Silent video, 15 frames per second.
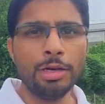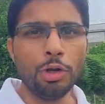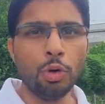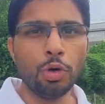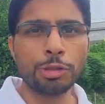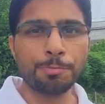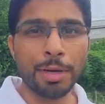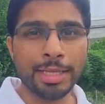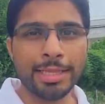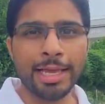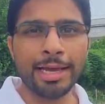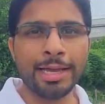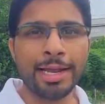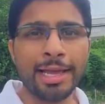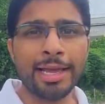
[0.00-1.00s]
न्यूज़ पर
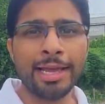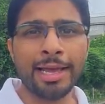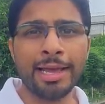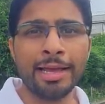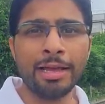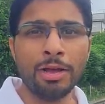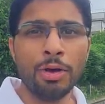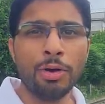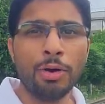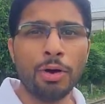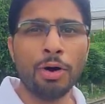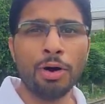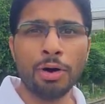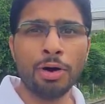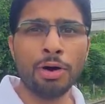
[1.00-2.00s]
देख रहे हैं
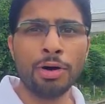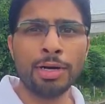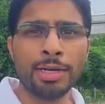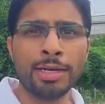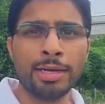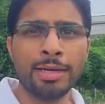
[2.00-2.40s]
और